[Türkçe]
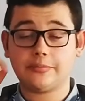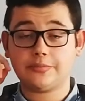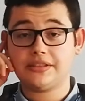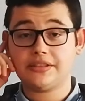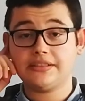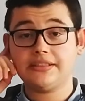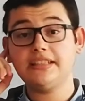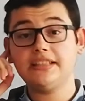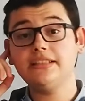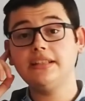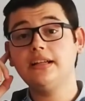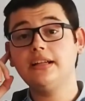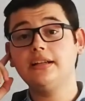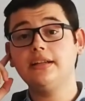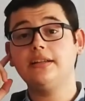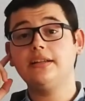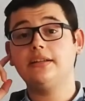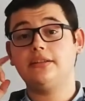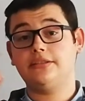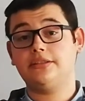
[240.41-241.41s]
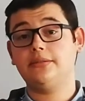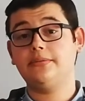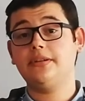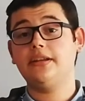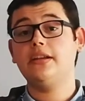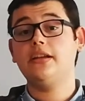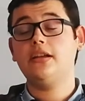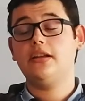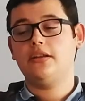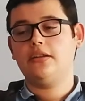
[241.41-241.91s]
Bu zaten Kralsan istemez. Tabii.
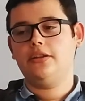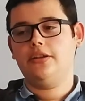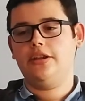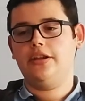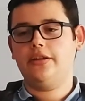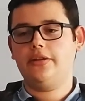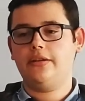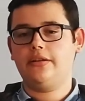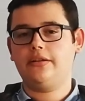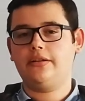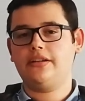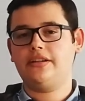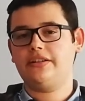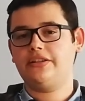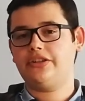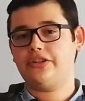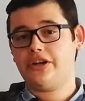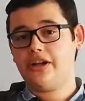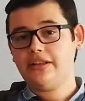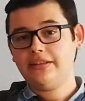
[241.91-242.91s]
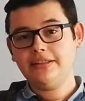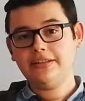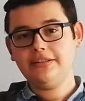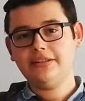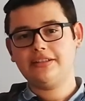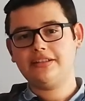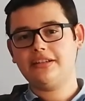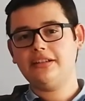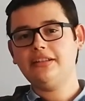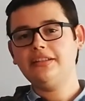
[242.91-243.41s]
E, kral değil,
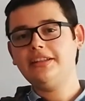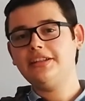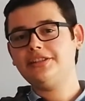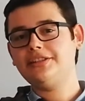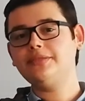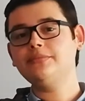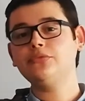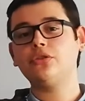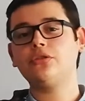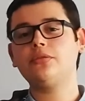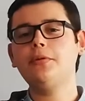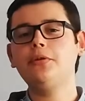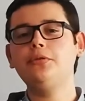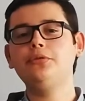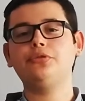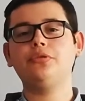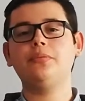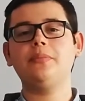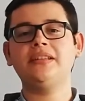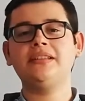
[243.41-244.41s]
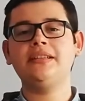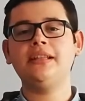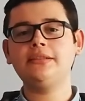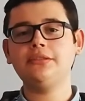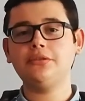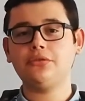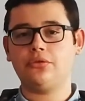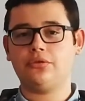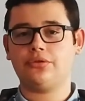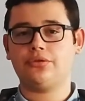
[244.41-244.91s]
kral geçtim normal hükümetler
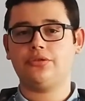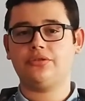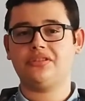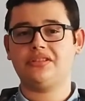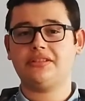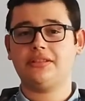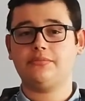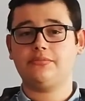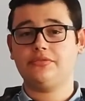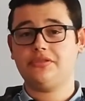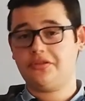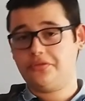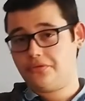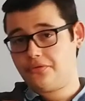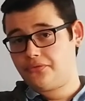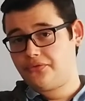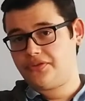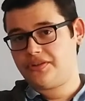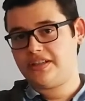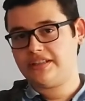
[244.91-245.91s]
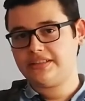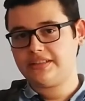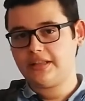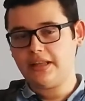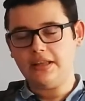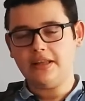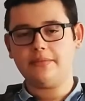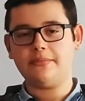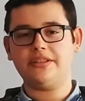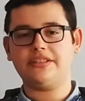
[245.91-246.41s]
de korkuyor zaten bundan. Çünkü
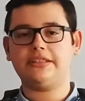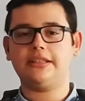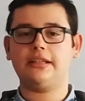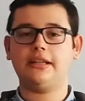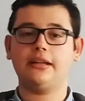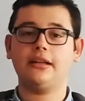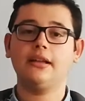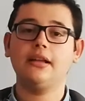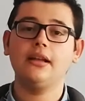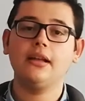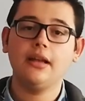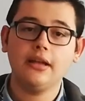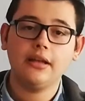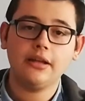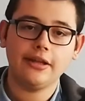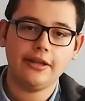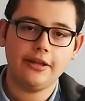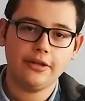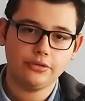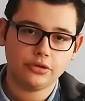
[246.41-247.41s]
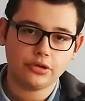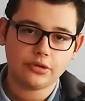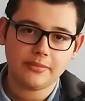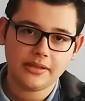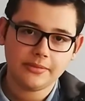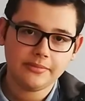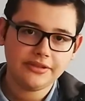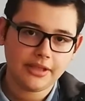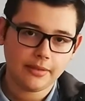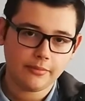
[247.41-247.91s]
Fransa'da da mesela e,
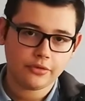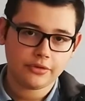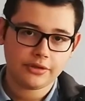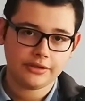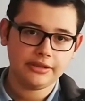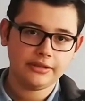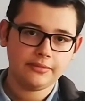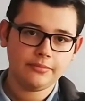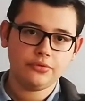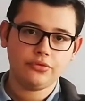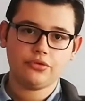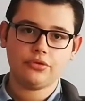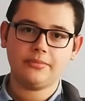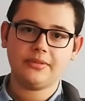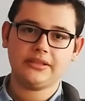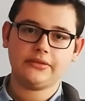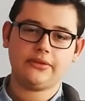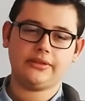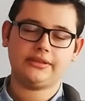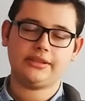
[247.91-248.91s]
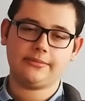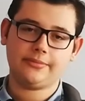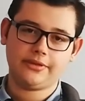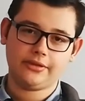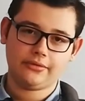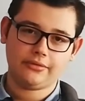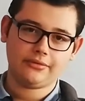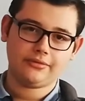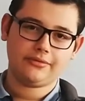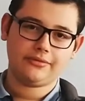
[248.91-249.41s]
normal bir demokratik bir hükümet var. Tabii
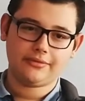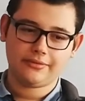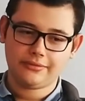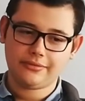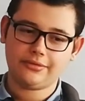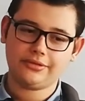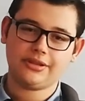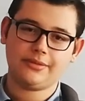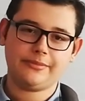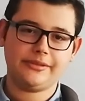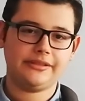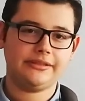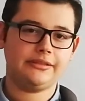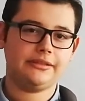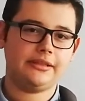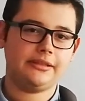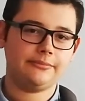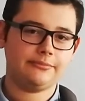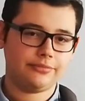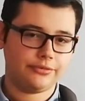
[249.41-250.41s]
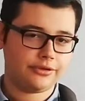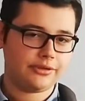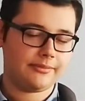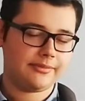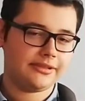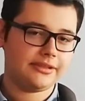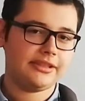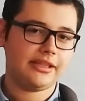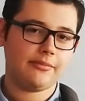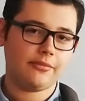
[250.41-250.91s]
o, o zamanla bu
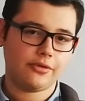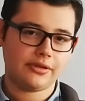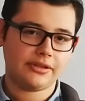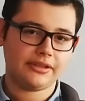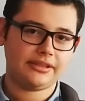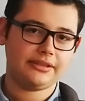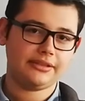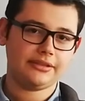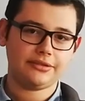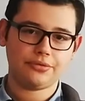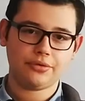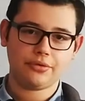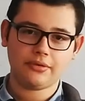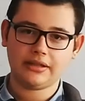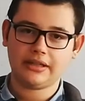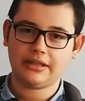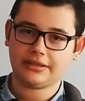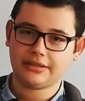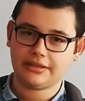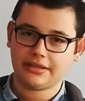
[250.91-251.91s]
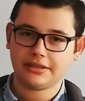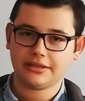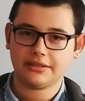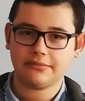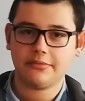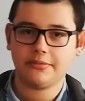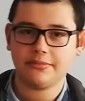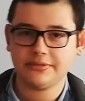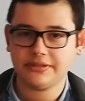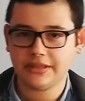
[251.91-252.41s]
zamanın demokrasisini çok
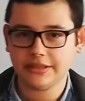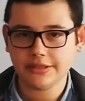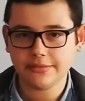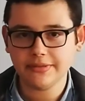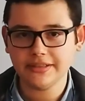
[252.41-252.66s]
karşılaştırmamız saçma.